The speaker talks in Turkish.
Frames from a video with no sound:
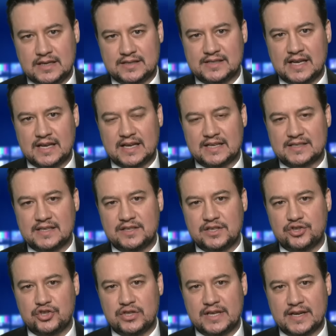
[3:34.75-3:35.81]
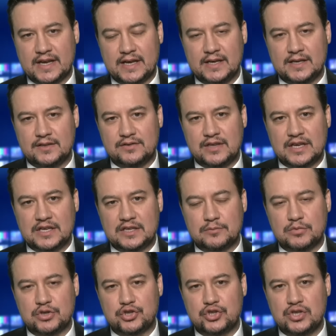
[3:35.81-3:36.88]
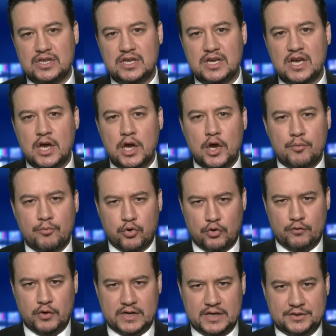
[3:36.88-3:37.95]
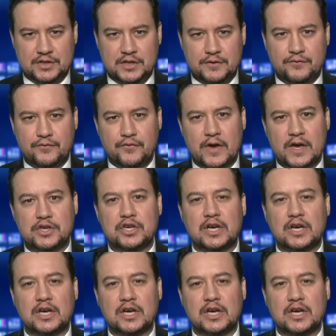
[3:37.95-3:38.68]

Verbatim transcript: yazan gazetecilere değinmişti provokatif ve